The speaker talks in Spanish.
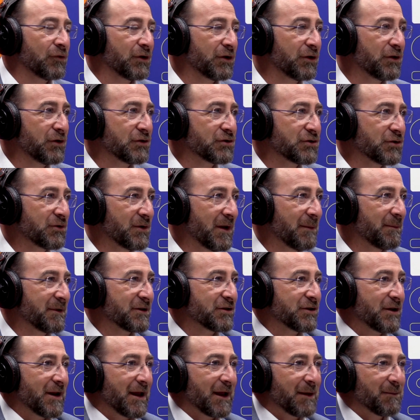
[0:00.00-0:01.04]
yo soy una
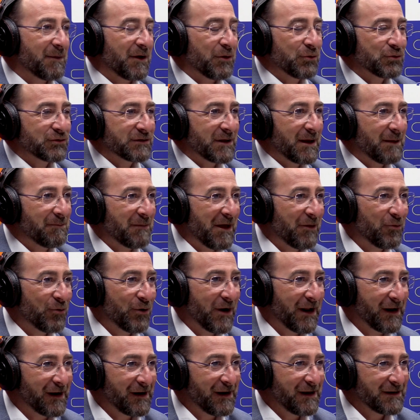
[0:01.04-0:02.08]
persona que me gusta
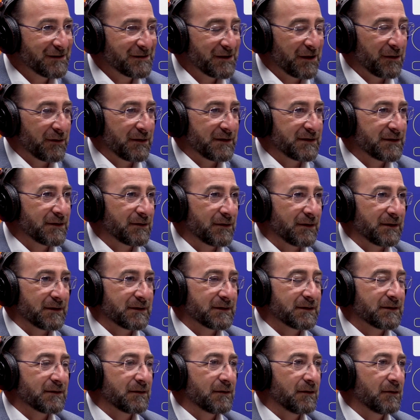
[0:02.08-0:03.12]
madurar las
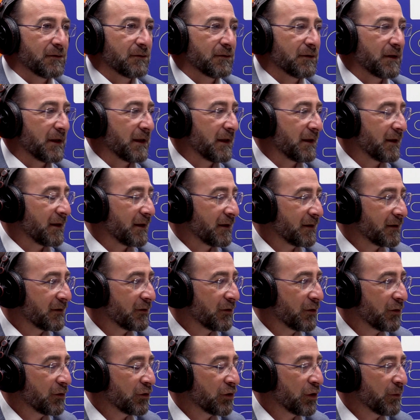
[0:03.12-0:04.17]
decisiones. No, eh,
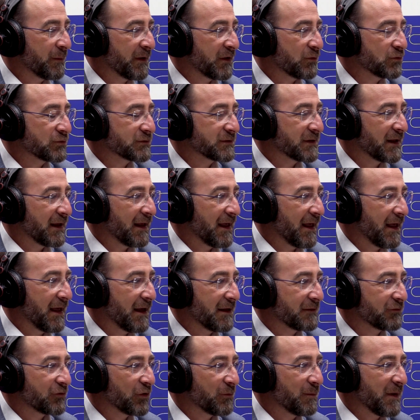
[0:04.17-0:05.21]
me
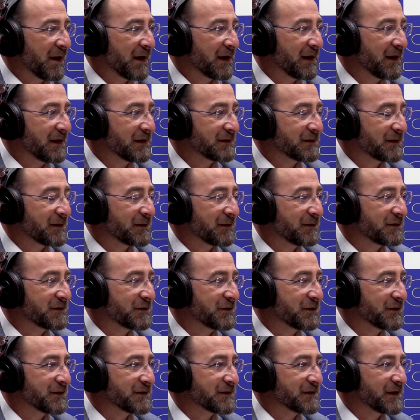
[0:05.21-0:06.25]
gusta tomar las
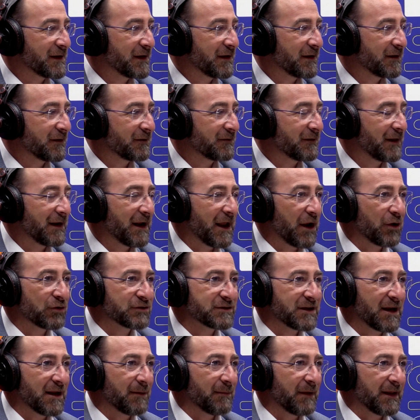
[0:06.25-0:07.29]
decisiones de, la
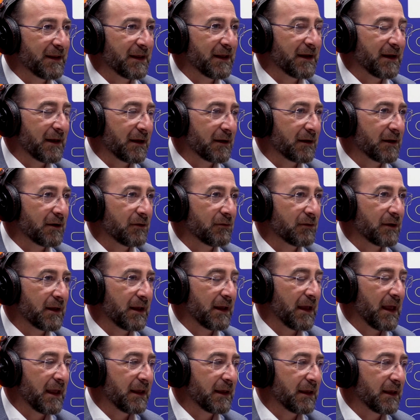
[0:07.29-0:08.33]
noche a la mañana. Creo
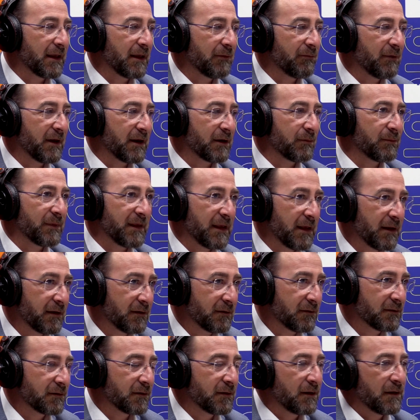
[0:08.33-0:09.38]
que hay que ver bien